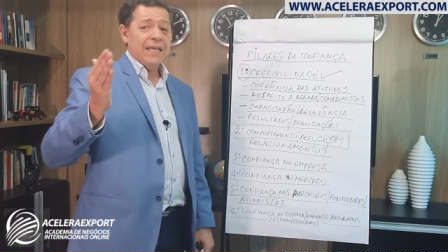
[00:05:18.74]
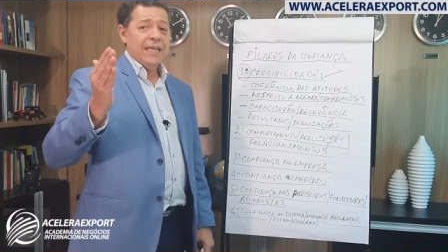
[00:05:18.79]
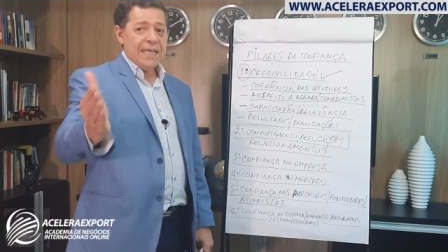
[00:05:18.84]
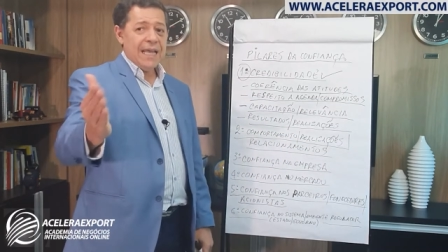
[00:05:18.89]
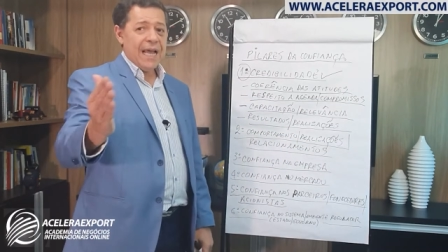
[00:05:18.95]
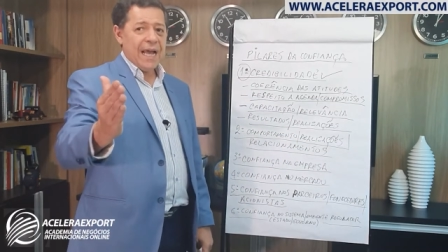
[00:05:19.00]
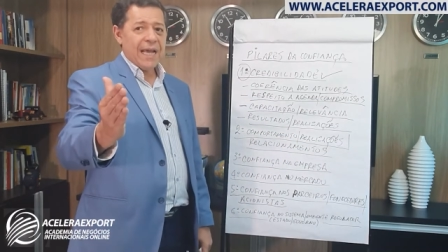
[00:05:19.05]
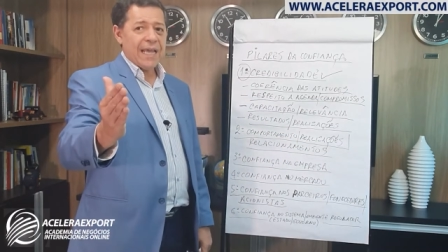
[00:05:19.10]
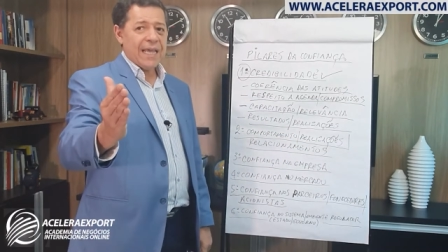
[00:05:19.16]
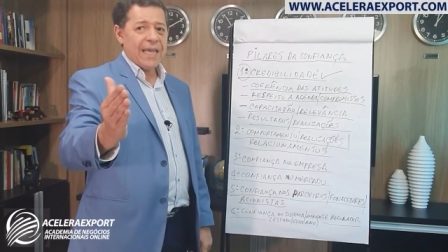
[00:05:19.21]
E
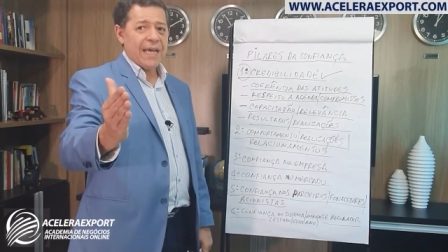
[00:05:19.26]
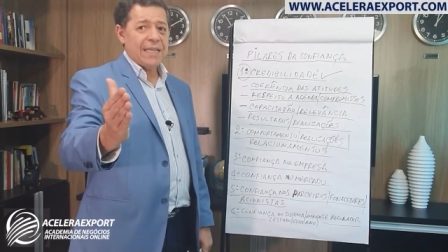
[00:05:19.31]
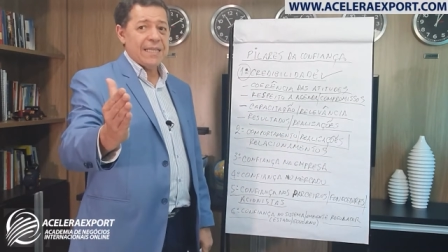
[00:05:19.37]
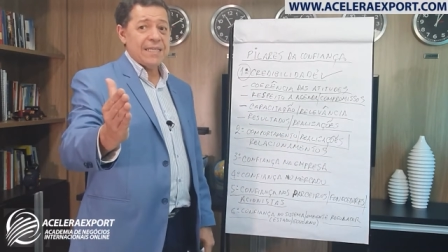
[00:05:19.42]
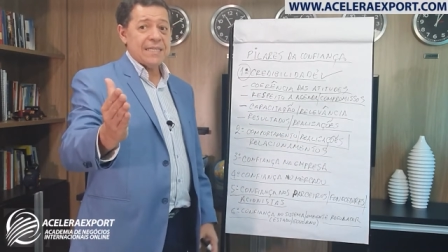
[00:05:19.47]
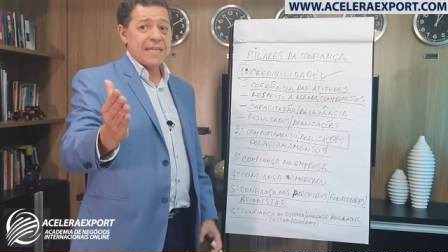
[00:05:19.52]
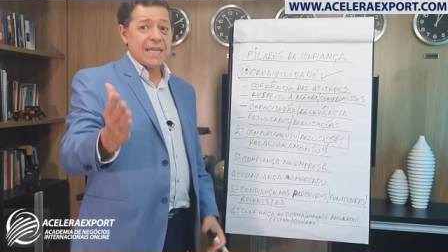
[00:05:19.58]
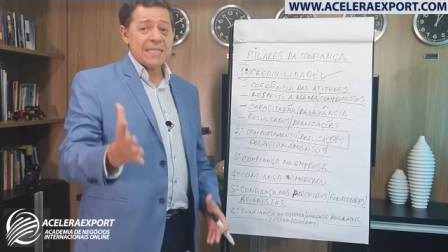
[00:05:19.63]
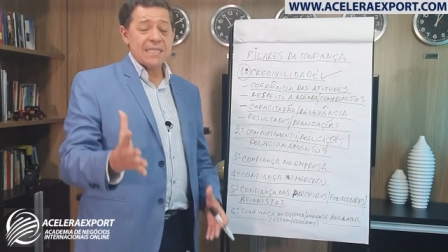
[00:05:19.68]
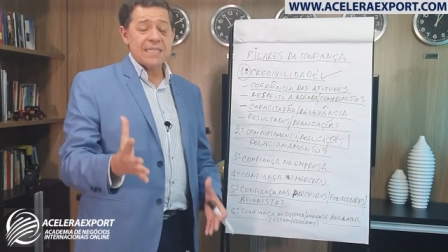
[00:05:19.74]
a
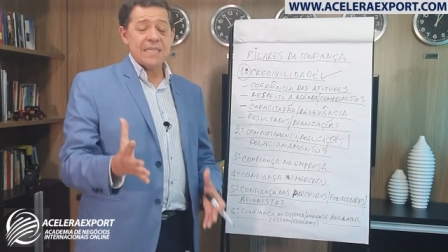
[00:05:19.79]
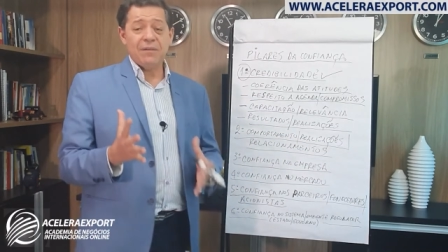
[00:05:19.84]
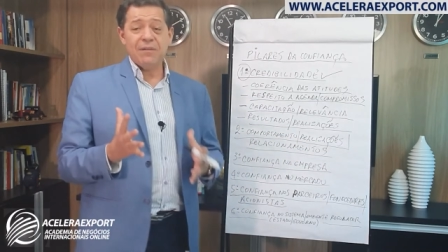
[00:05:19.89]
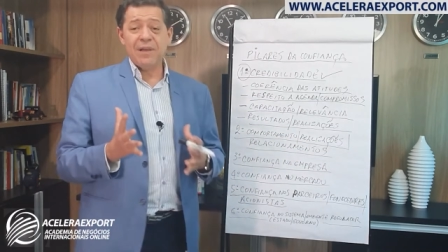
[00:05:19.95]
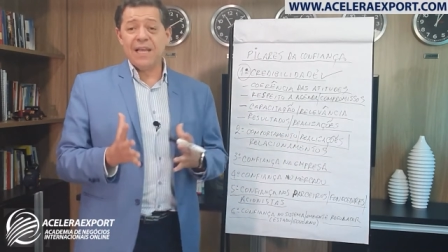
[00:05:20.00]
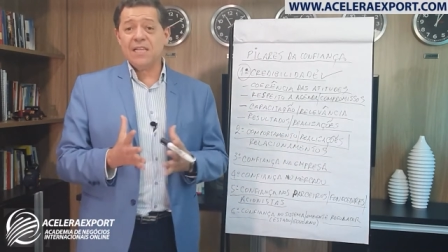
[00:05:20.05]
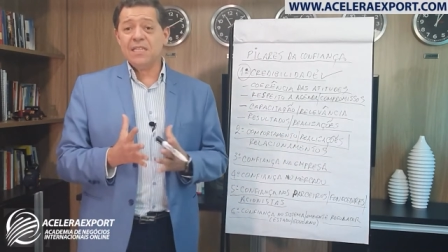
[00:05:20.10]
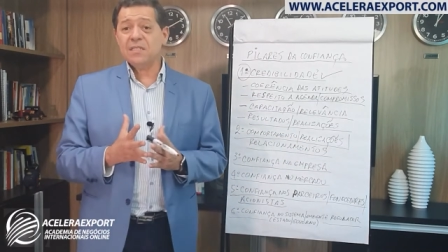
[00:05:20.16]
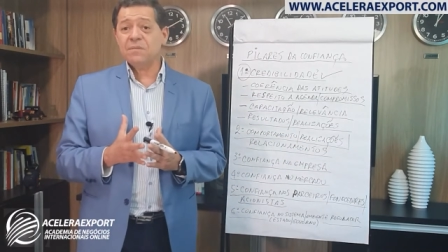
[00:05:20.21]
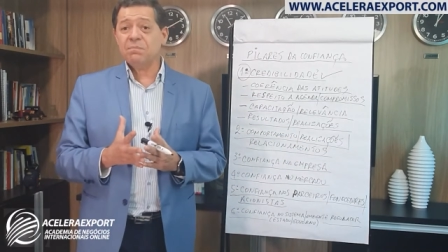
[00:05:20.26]
realização
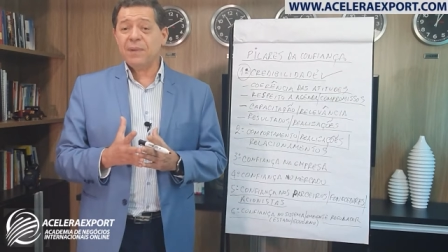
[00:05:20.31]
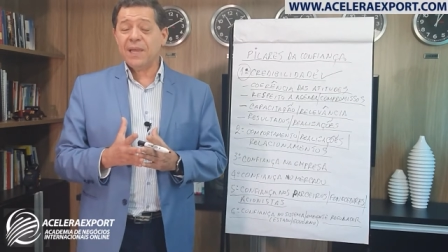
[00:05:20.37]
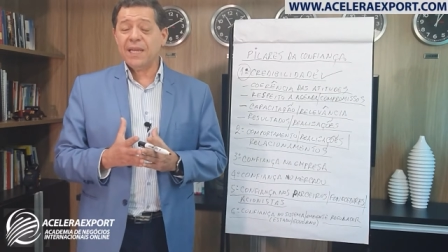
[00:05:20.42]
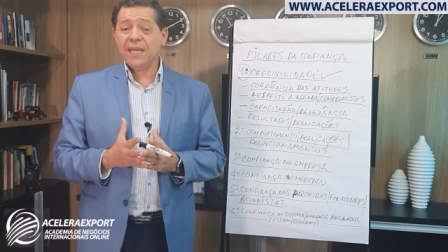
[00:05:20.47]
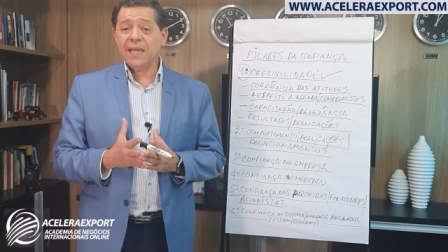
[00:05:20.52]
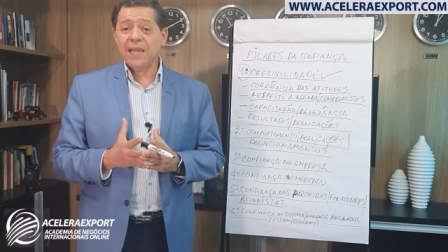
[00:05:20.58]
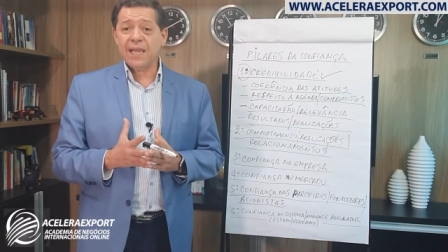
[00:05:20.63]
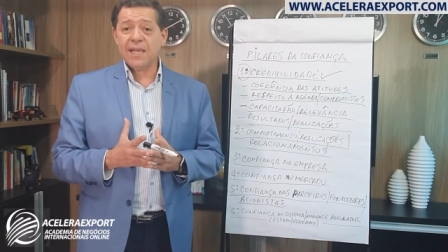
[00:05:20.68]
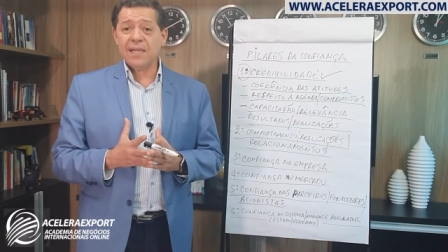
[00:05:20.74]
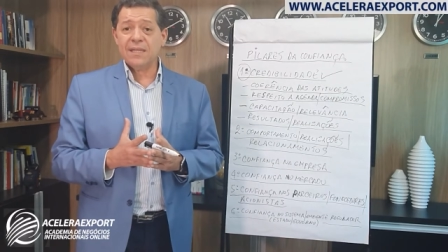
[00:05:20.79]
é a
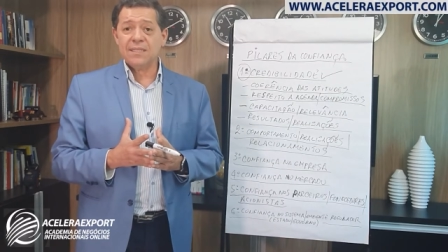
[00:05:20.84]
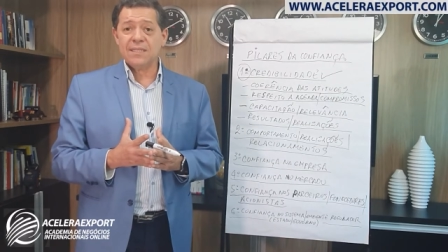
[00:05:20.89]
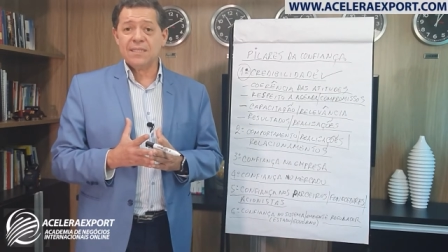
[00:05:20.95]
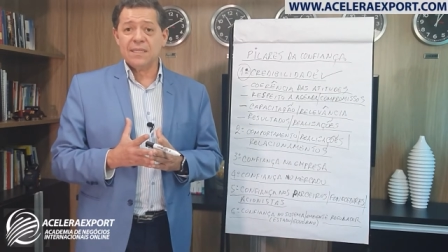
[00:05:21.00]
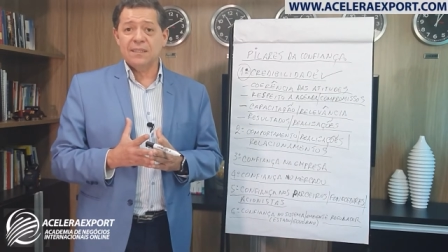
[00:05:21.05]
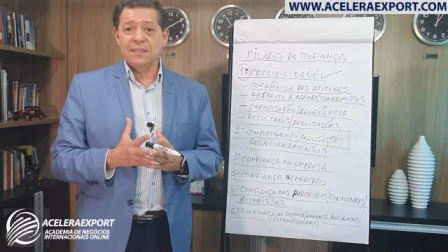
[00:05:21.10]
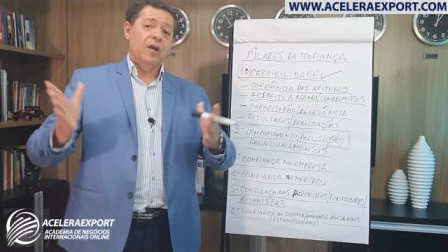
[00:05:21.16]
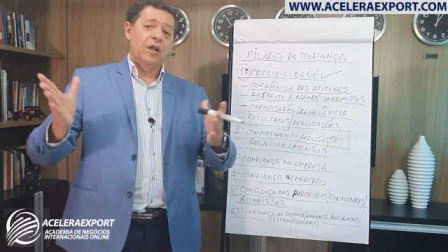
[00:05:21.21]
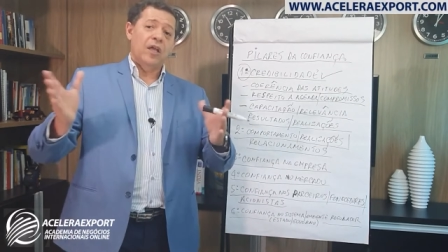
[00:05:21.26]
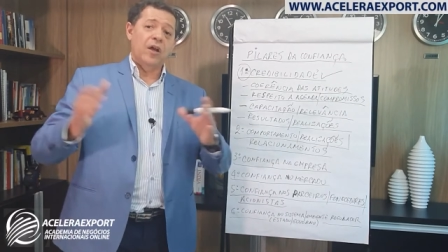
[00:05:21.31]
experiência.